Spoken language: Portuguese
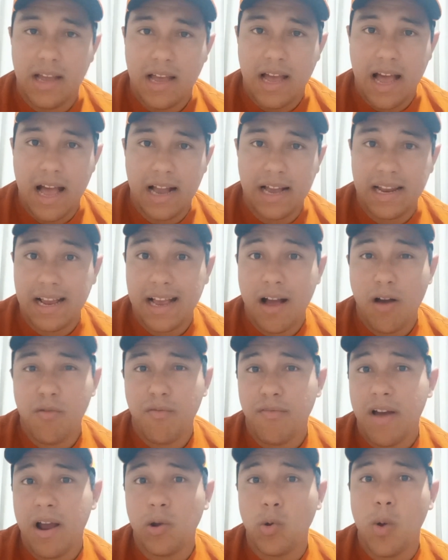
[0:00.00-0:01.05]
agregar um
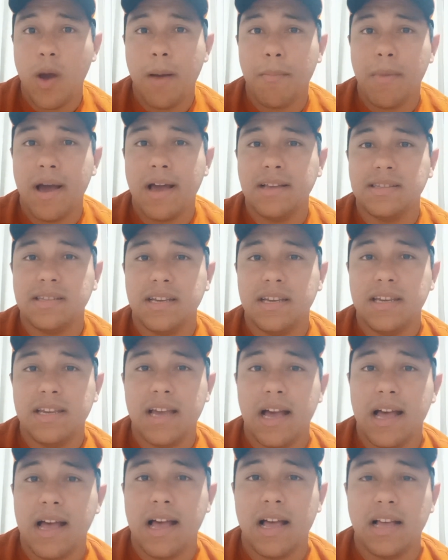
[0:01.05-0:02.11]
valor a mais aí
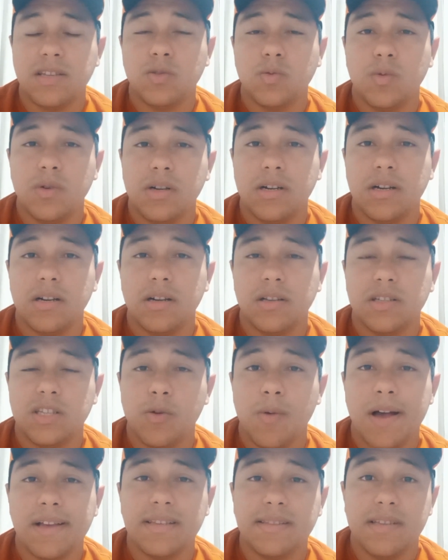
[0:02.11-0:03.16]
a, a sua
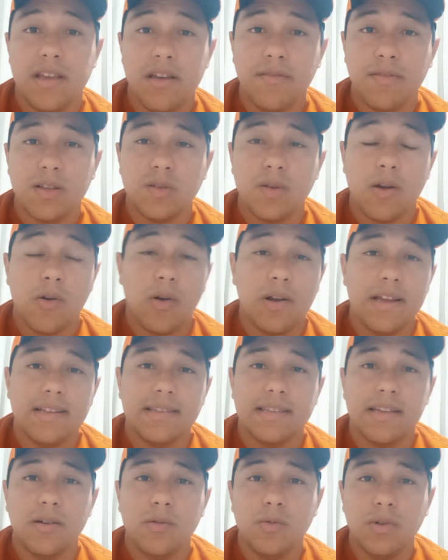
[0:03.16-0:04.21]
seu acervo, a sua
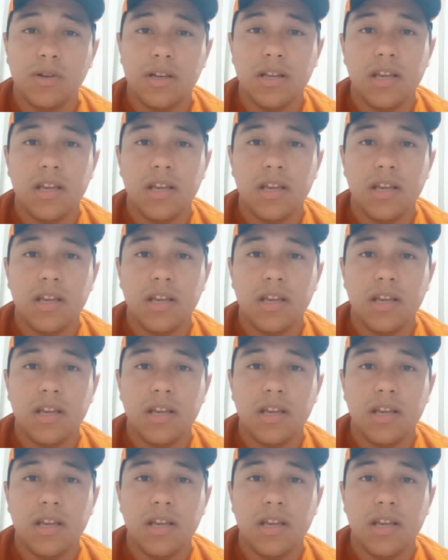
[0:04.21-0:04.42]
coleção.